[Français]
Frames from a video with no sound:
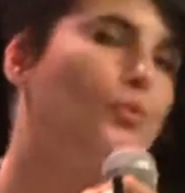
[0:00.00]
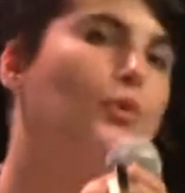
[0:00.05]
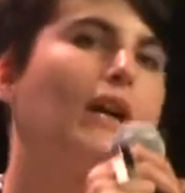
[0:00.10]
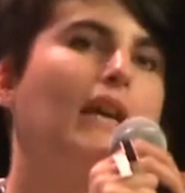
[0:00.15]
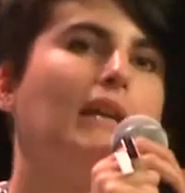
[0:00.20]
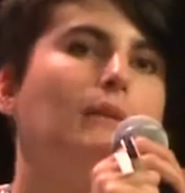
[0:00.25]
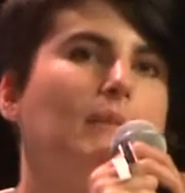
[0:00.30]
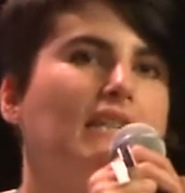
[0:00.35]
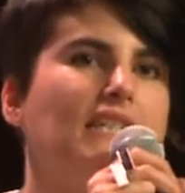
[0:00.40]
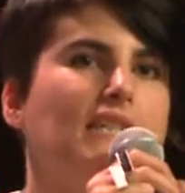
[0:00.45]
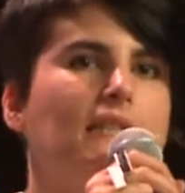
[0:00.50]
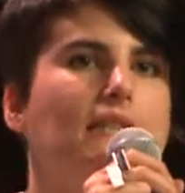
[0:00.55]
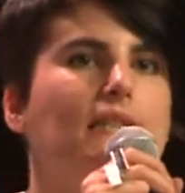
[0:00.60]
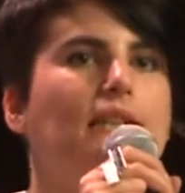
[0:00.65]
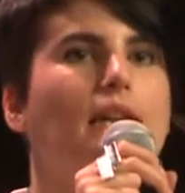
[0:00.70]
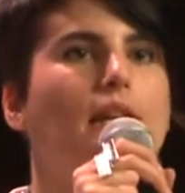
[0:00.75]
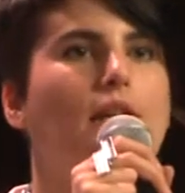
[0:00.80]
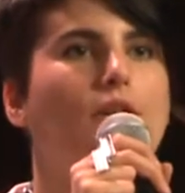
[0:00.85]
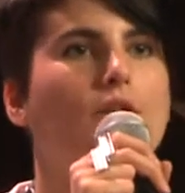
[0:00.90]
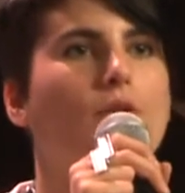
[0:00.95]
on pourrait
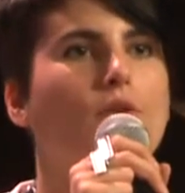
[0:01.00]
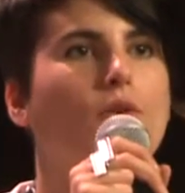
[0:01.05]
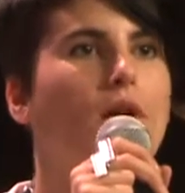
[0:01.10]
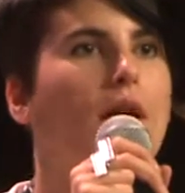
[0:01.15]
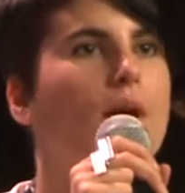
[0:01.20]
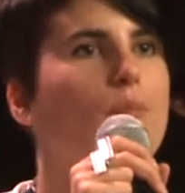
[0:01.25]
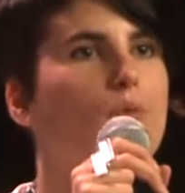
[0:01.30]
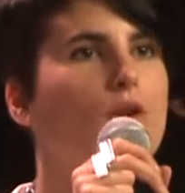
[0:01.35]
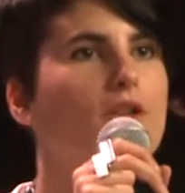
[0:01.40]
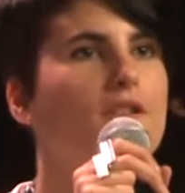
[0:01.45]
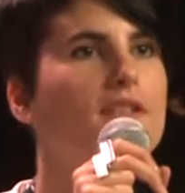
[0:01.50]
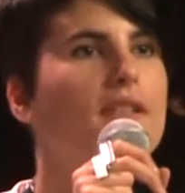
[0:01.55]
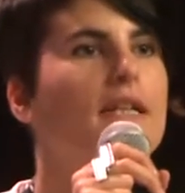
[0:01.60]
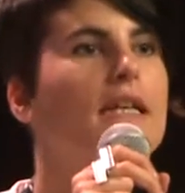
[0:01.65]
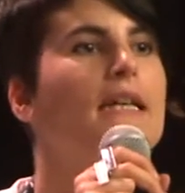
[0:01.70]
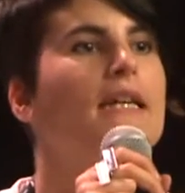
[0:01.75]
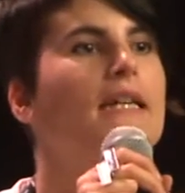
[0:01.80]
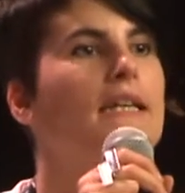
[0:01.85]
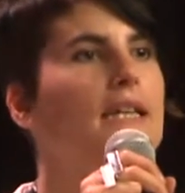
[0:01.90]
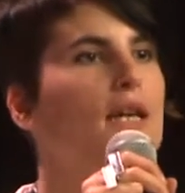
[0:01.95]
imaginer un bot
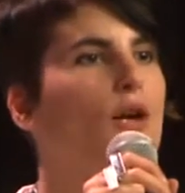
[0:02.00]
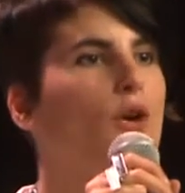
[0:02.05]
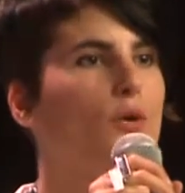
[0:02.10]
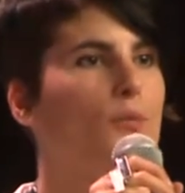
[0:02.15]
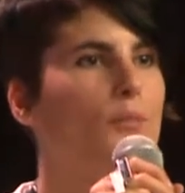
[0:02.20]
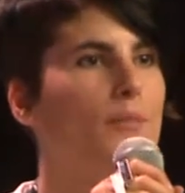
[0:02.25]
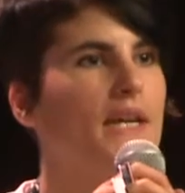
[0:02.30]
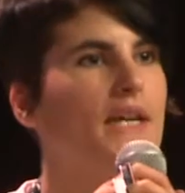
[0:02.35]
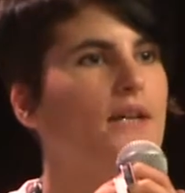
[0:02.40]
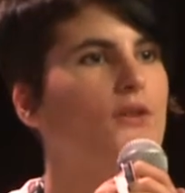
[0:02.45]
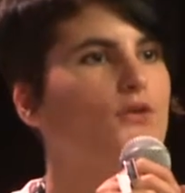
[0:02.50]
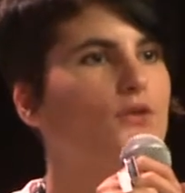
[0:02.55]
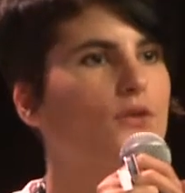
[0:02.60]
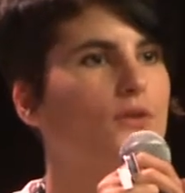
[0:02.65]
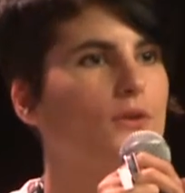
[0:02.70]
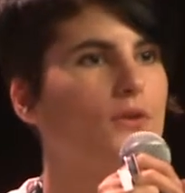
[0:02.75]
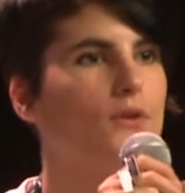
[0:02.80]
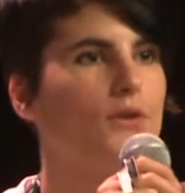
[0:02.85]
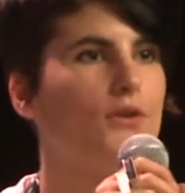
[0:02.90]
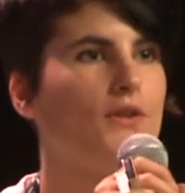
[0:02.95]
qui repère
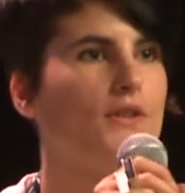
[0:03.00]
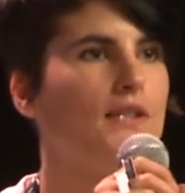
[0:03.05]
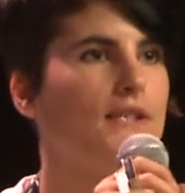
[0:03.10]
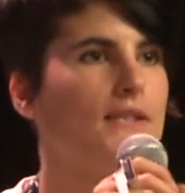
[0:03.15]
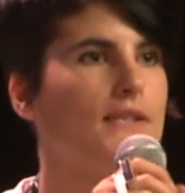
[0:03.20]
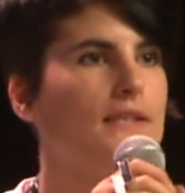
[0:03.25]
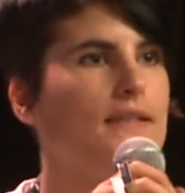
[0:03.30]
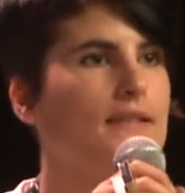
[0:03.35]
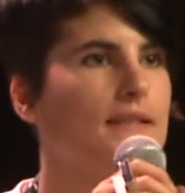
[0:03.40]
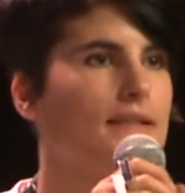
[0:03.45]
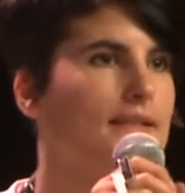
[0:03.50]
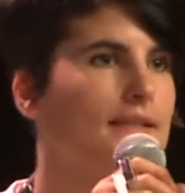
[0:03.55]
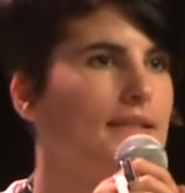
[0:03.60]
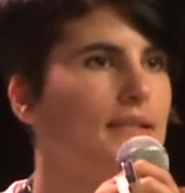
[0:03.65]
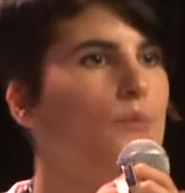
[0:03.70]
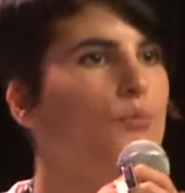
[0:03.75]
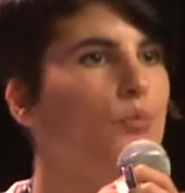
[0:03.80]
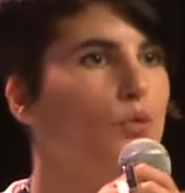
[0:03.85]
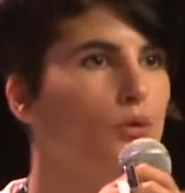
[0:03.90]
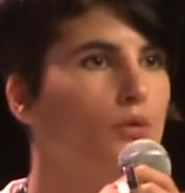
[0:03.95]

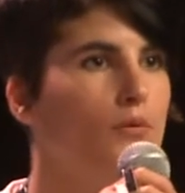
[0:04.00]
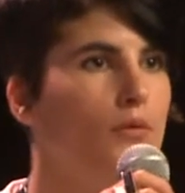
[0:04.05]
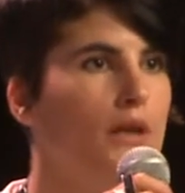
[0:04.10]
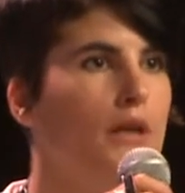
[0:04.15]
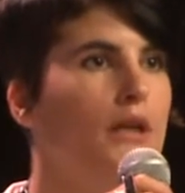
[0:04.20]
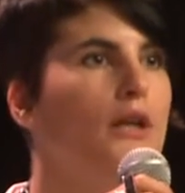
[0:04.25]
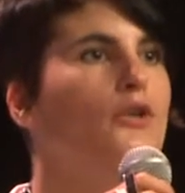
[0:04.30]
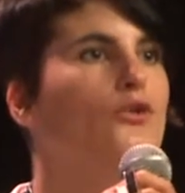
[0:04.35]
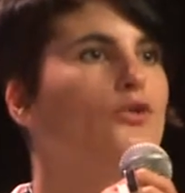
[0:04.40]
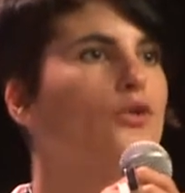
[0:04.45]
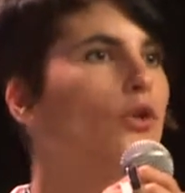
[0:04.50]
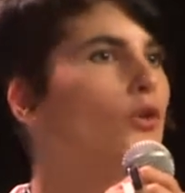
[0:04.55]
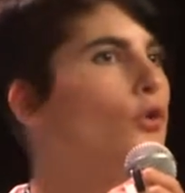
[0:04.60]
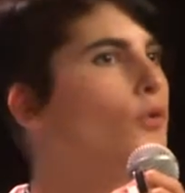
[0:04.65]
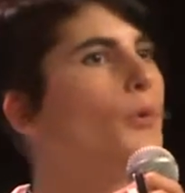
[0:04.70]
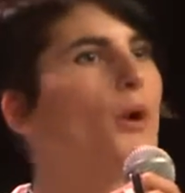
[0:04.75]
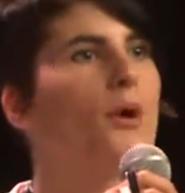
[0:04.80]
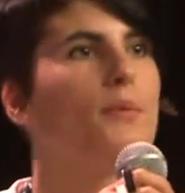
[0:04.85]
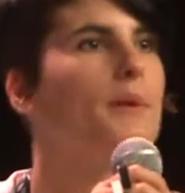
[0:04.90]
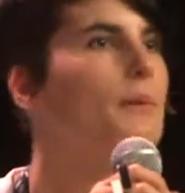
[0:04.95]
ces mots dans le
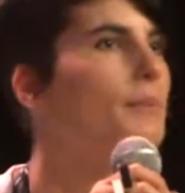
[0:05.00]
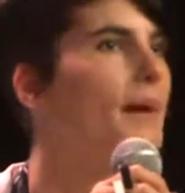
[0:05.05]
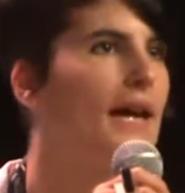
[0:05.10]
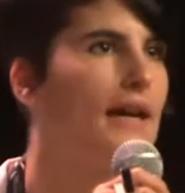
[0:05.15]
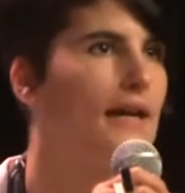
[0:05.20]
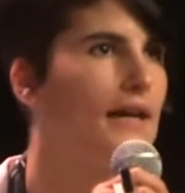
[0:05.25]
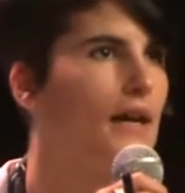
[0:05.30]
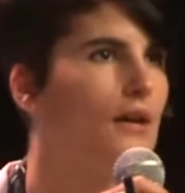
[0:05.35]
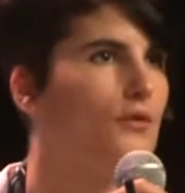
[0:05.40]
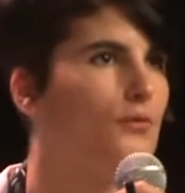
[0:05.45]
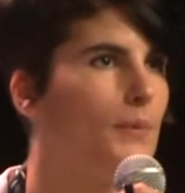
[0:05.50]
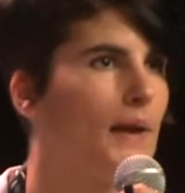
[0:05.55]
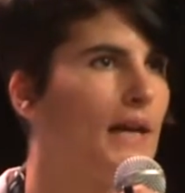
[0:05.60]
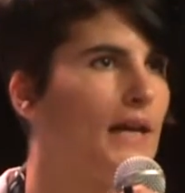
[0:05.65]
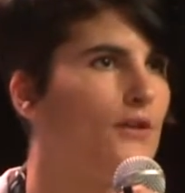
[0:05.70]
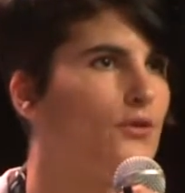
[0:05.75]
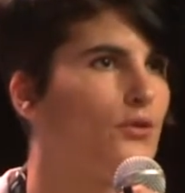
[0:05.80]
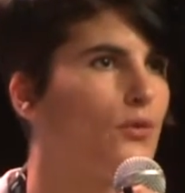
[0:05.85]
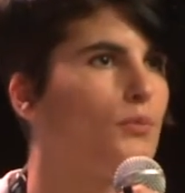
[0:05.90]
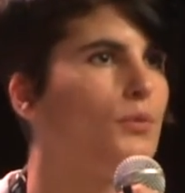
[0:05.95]
premier paragraphe, par
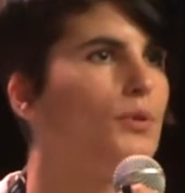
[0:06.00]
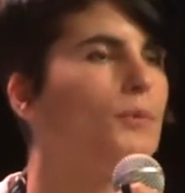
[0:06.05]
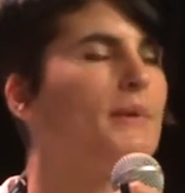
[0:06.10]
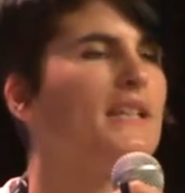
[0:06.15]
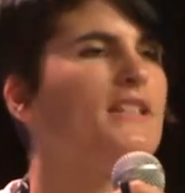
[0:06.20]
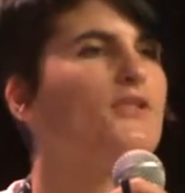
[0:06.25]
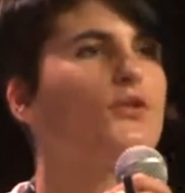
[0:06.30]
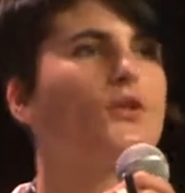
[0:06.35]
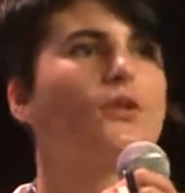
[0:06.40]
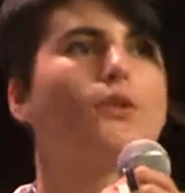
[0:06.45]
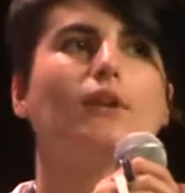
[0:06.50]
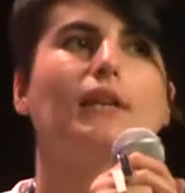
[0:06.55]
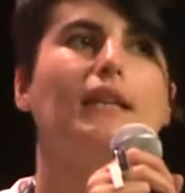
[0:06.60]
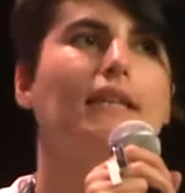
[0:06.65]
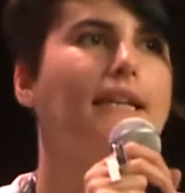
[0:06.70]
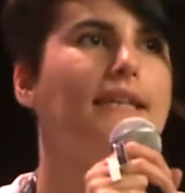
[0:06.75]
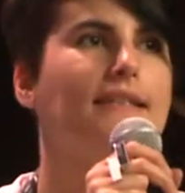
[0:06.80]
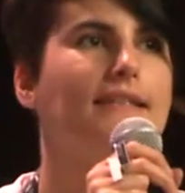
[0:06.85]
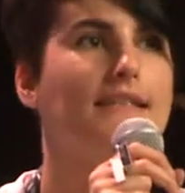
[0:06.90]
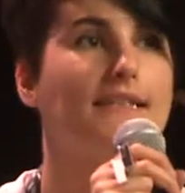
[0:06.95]
exemple, parce qu'il
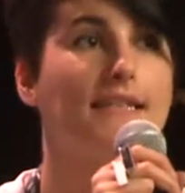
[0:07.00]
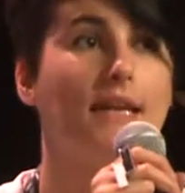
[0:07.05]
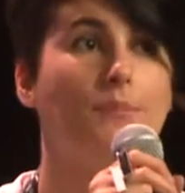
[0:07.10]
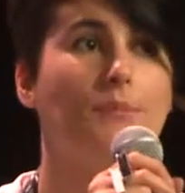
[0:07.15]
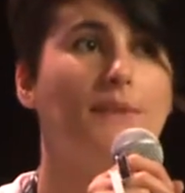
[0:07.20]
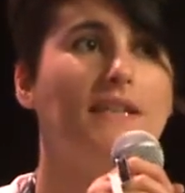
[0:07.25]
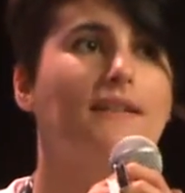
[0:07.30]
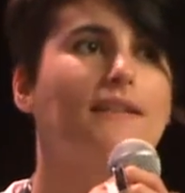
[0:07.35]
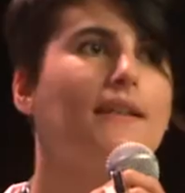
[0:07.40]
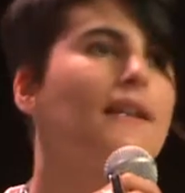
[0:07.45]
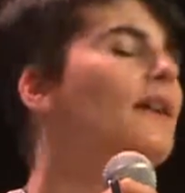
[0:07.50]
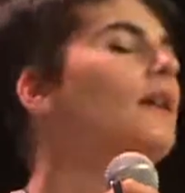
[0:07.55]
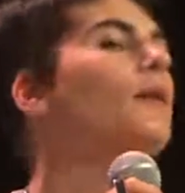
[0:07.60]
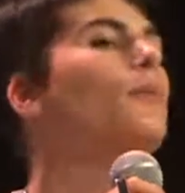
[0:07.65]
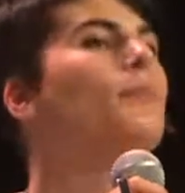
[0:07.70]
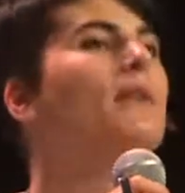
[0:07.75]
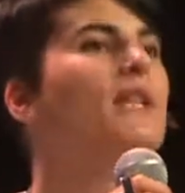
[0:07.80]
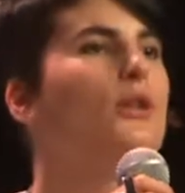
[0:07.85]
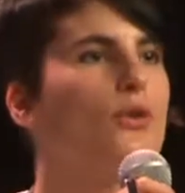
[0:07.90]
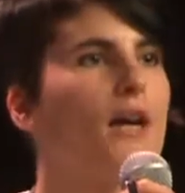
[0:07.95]
y a des chapitres
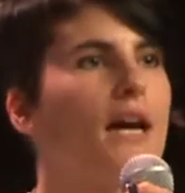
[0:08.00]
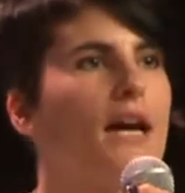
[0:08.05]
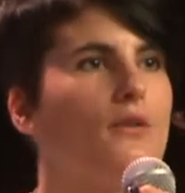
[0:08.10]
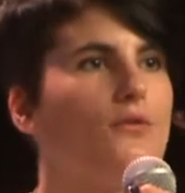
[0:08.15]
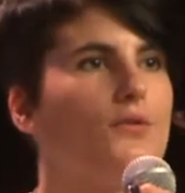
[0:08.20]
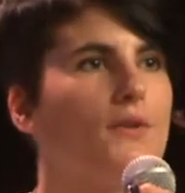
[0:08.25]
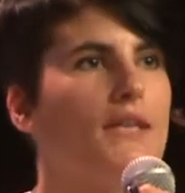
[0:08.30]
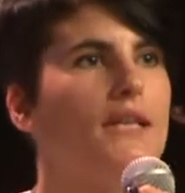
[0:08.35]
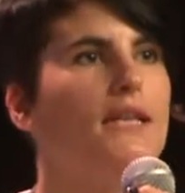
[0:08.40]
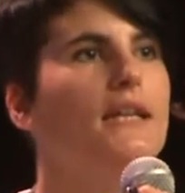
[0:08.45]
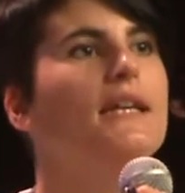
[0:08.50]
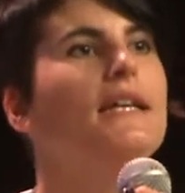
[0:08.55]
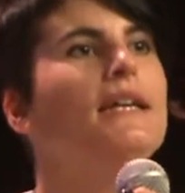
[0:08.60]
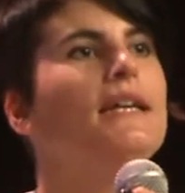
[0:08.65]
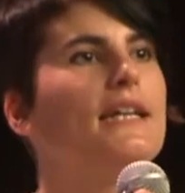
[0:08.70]
biographie,